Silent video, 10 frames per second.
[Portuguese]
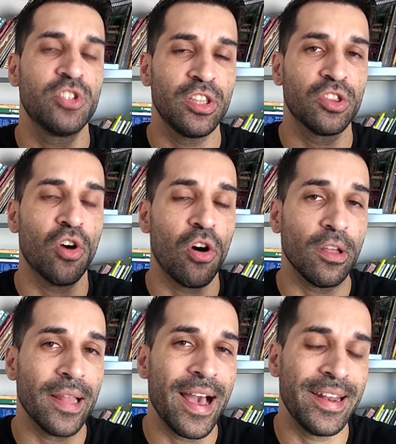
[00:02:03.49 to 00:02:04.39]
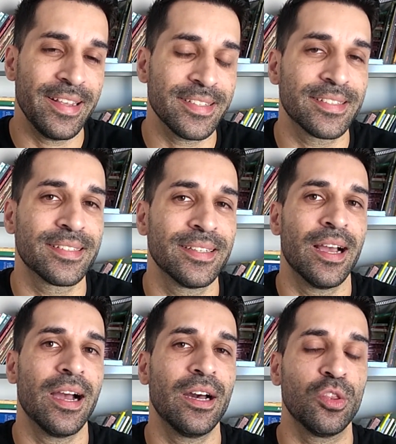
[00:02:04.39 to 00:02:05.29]
de dólares
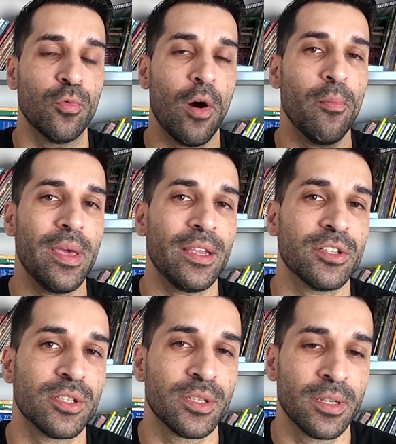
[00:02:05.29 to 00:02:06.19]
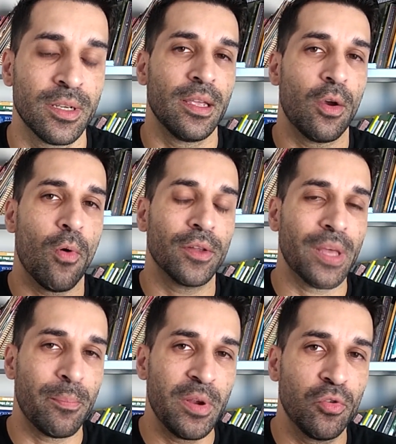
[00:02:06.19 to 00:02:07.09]
anualmente,
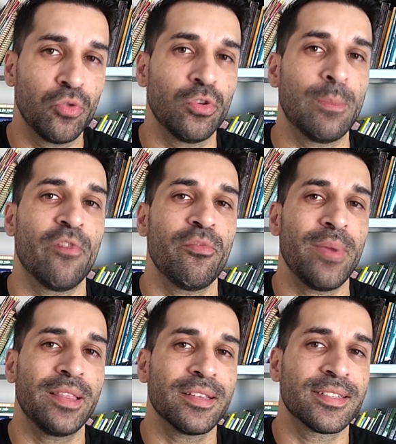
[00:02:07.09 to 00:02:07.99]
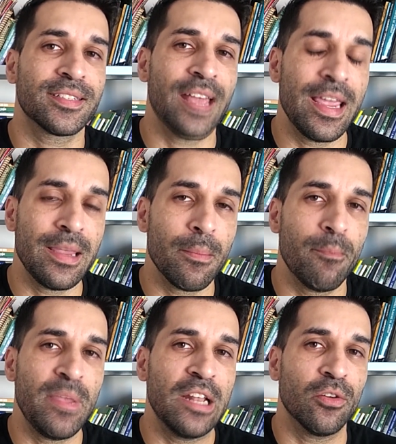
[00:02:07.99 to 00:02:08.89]
enquanto a apicultura movimenta 100
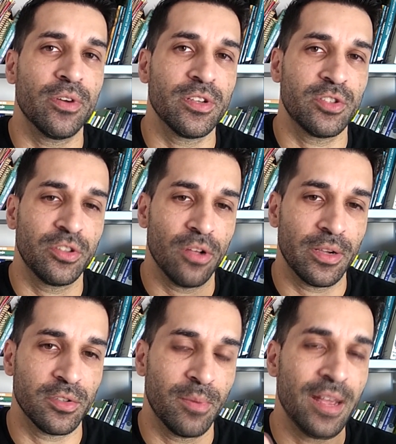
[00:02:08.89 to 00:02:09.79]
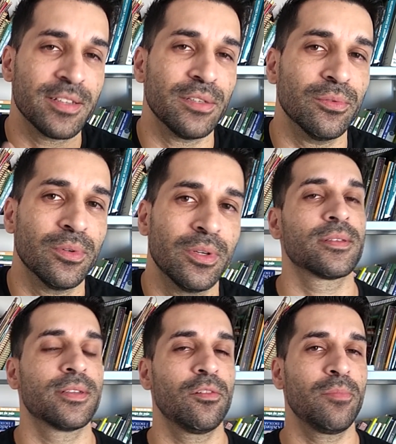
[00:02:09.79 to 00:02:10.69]
milhões de dólares no Brasil.
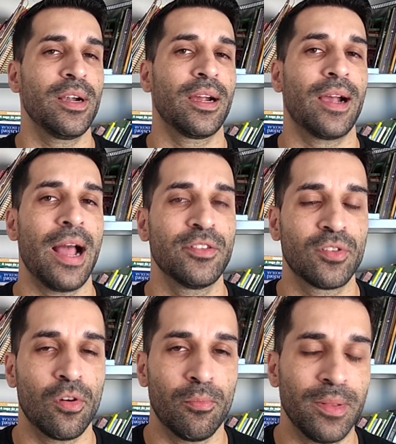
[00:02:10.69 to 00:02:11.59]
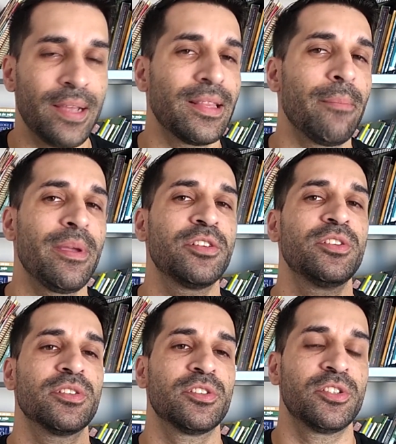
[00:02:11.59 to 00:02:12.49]
São mercados completamente
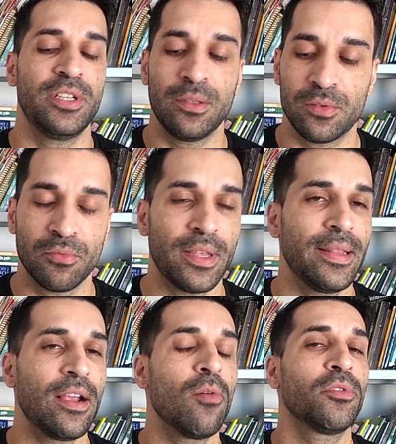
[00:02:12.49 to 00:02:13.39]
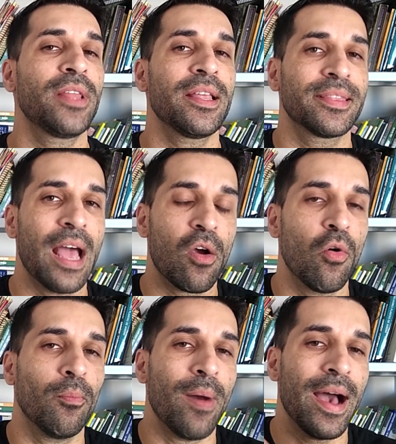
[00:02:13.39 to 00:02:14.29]
distintos, não tem nem como tentar
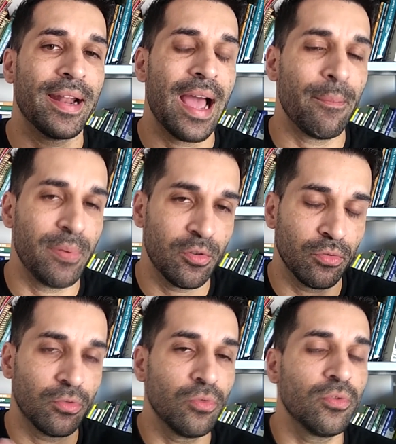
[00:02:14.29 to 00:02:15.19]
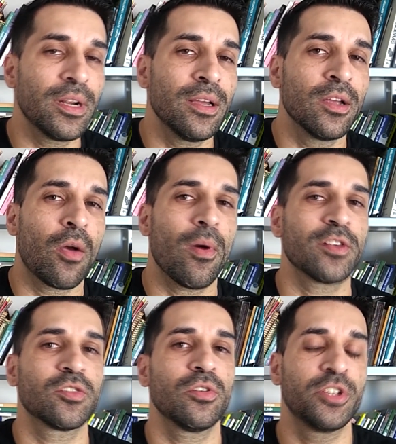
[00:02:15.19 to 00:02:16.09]
comparar a apicultura com
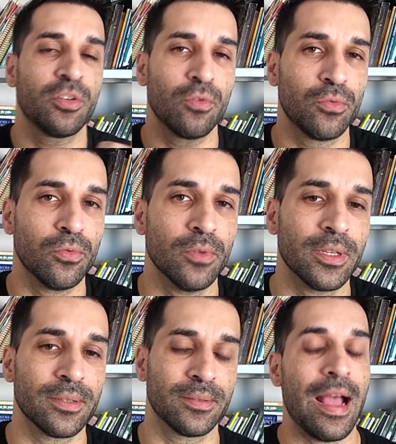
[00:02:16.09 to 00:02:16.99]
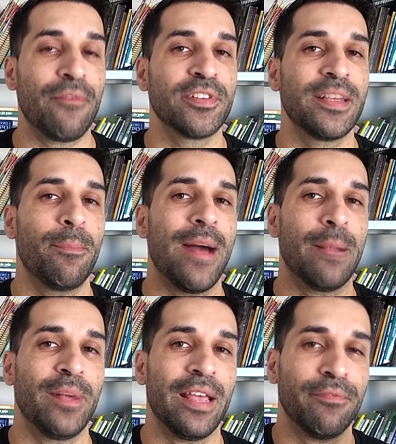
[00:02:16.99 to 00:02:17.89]
a sojicultura. Aí você
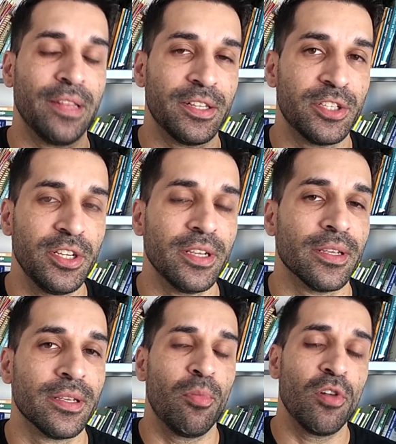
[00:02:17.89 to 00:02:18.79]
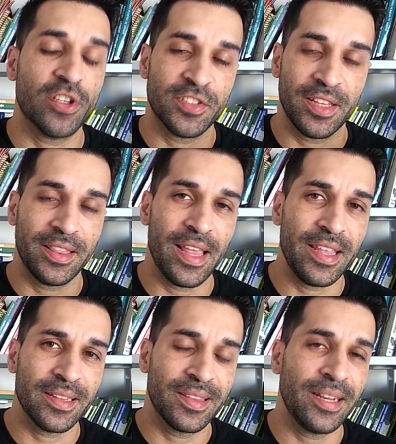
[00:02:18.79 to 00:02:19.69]
para para refletir, poxa, se
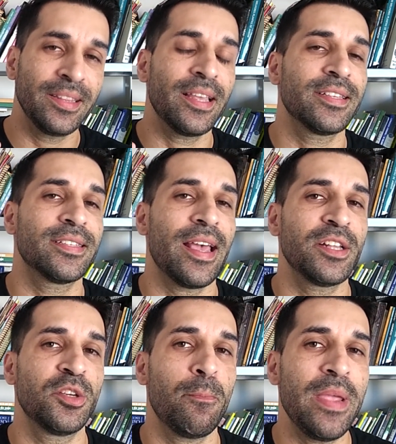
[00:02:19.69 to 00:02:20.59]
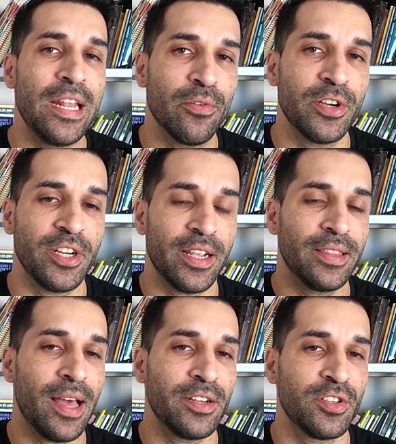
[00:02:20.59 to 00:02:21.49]
tem 37 milhões de
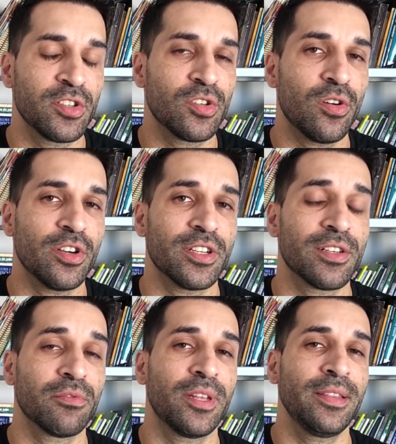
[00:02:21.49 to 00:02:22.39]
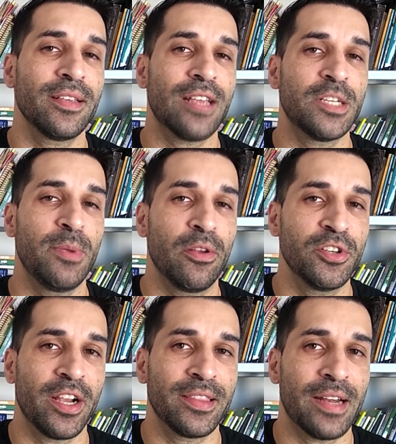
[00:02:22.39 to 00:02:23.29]
hectares de soja, são 37
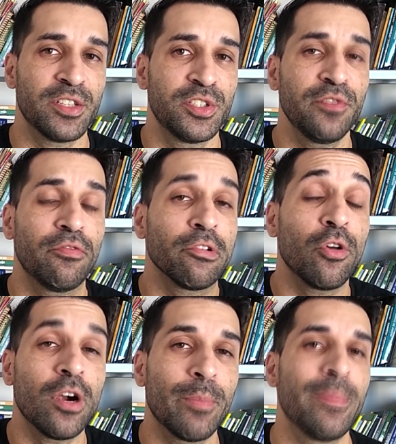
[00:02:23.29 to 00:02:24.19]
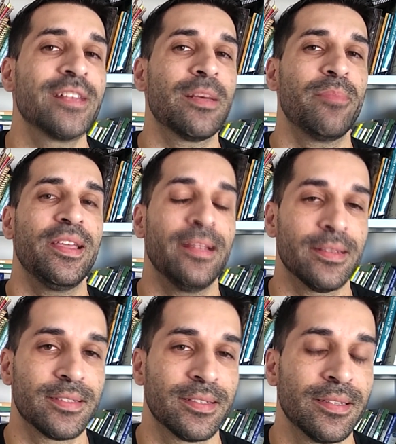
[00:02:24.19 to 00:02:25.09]
milhões de hectares de flor para minhas
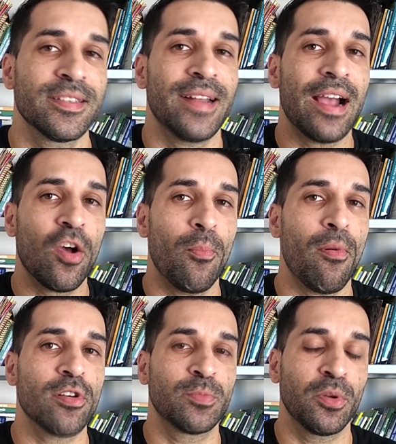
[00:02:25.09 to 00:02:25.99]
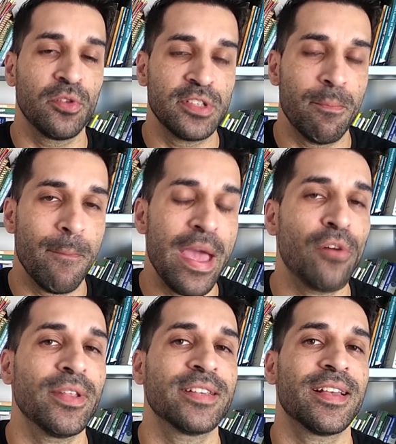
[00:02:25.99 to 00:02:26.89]
abelhas. Será que eu posso produzir
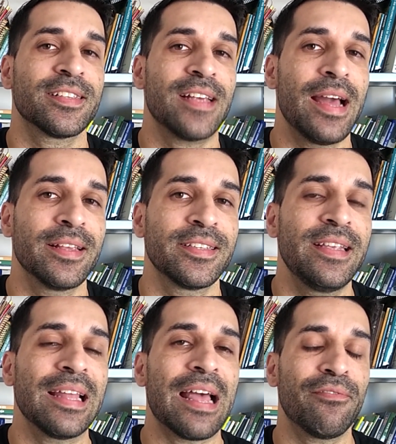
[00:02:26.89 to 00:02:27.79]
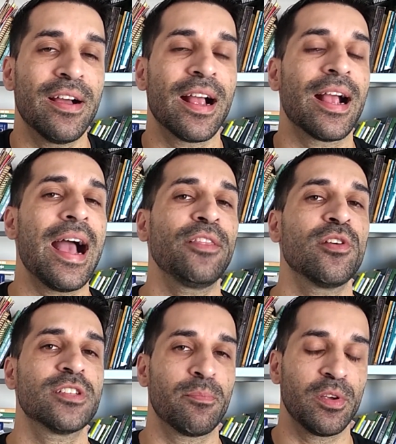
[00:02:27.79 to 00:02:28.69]
mel nessas áreas e alavancar
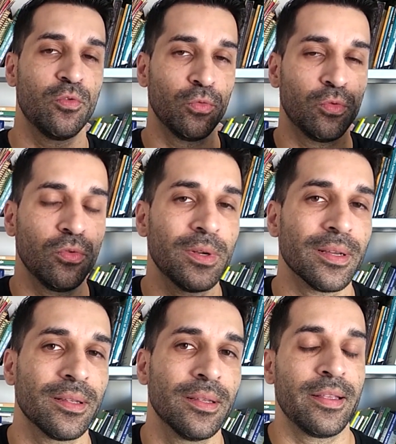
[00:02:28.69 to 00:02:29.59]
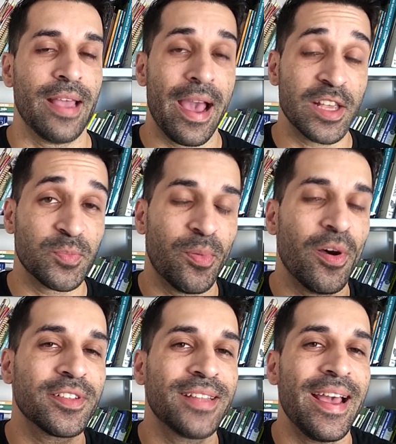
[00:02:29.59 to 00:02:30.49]
nossa apicultura? E a
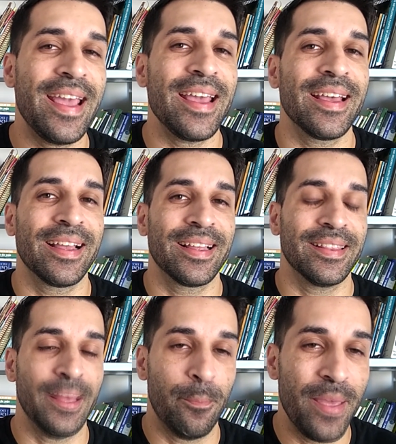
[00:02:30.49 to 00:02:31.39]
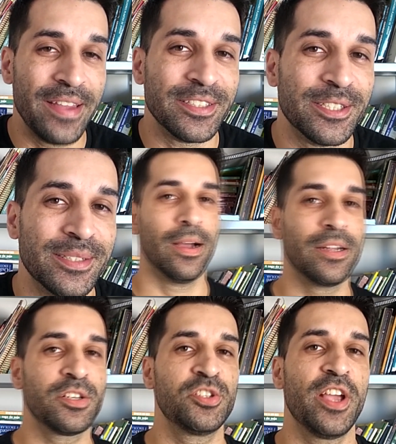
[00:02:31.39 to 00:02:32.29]
resposta é depende.
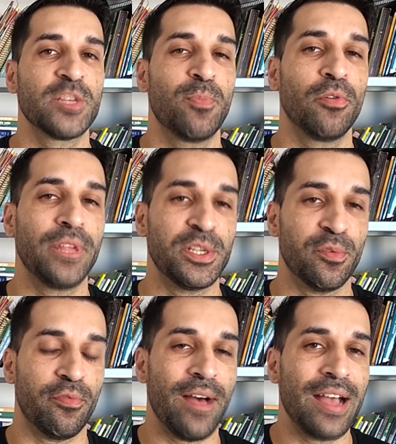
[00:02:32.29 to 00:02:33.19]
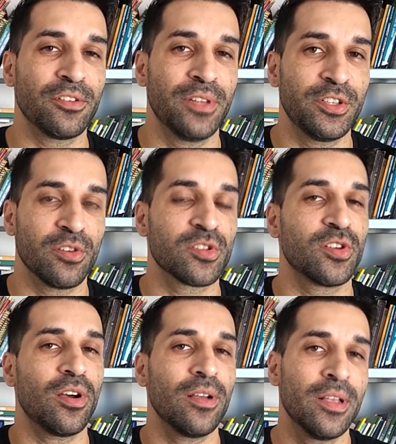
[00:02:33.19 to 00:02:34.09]
Antes de responder de fato, deixa eu
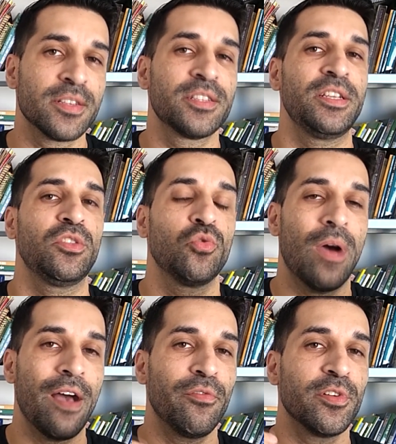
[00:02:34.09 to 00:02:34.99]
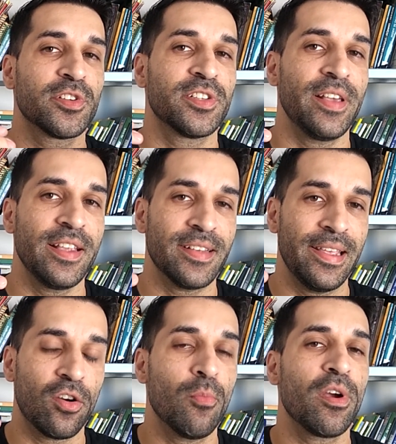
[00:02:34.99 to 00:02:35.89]
só situar vocês
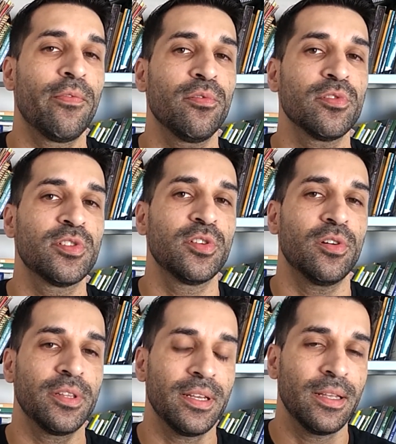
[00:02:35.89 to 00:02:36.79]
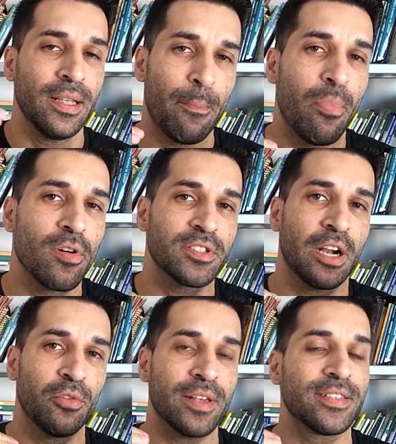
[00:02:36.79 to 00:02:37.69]
aí como que funciona a
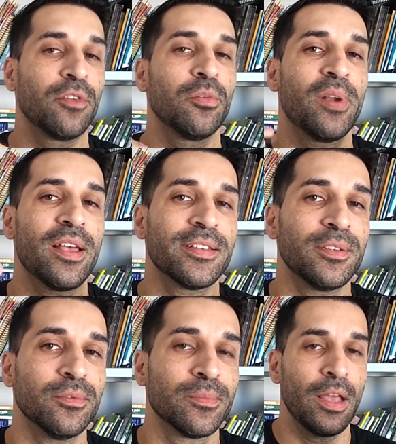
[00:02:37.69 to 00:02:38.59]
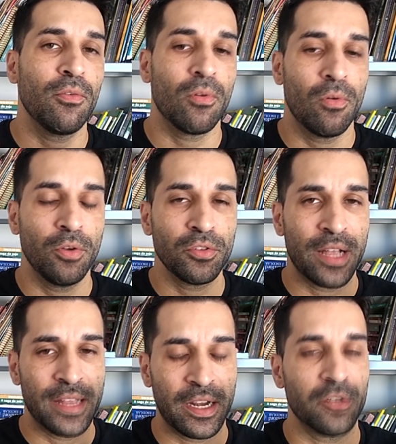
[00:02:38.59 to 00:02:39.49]
pós-graduação no Brasil. Então, quando
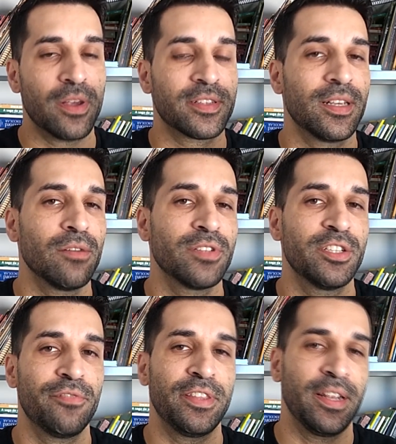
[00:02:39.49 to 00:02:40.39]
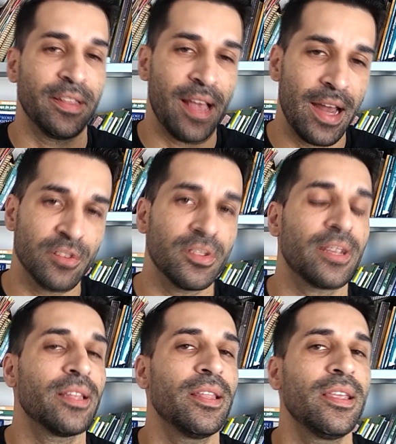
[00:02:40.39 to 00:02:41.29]
eu lá na graduação, seja veterinário,
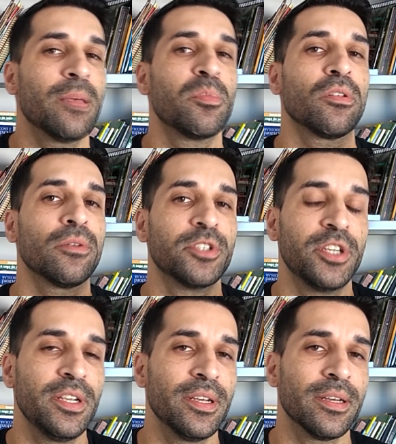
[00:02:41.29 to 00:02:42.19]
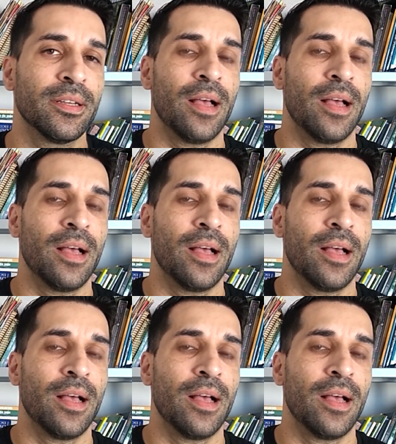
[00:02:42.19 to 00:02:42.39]
zootecnia, biologia,